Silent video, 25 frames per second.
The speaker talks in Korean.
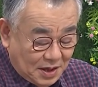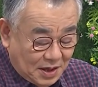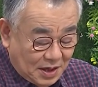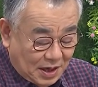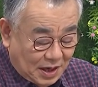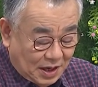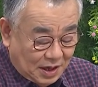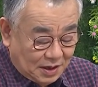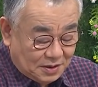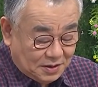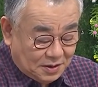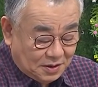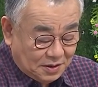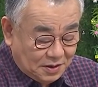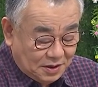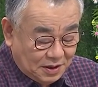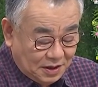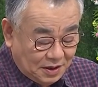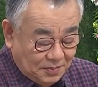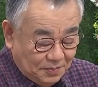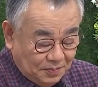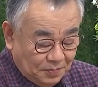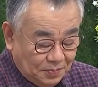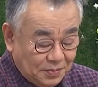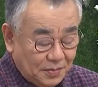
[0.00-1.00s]
아,
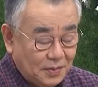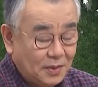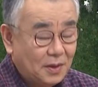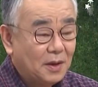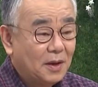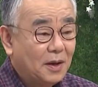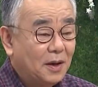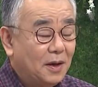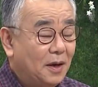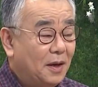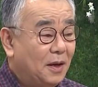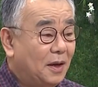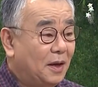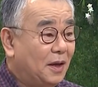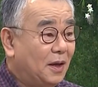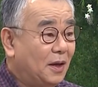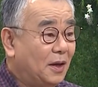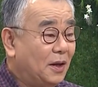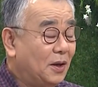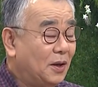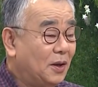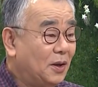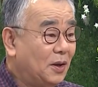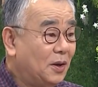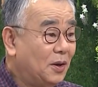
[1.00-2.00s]
그런데
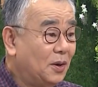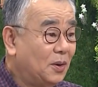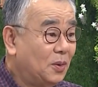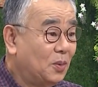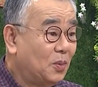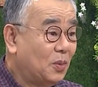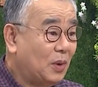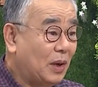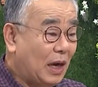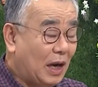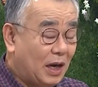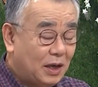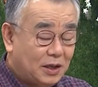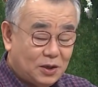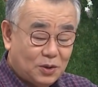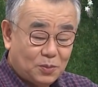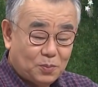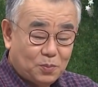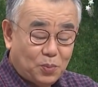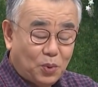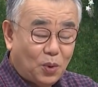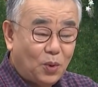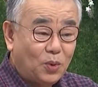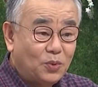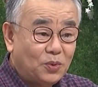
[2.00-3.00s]
아직
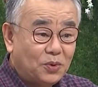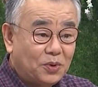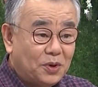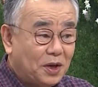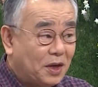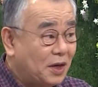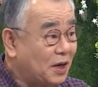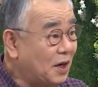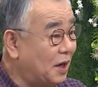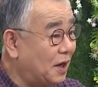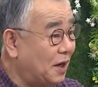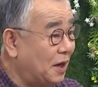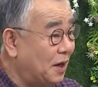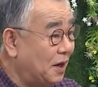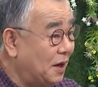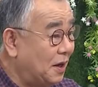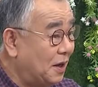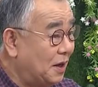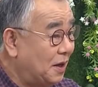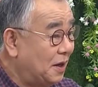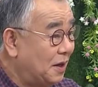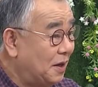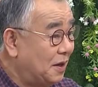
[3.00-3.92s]
봉우리가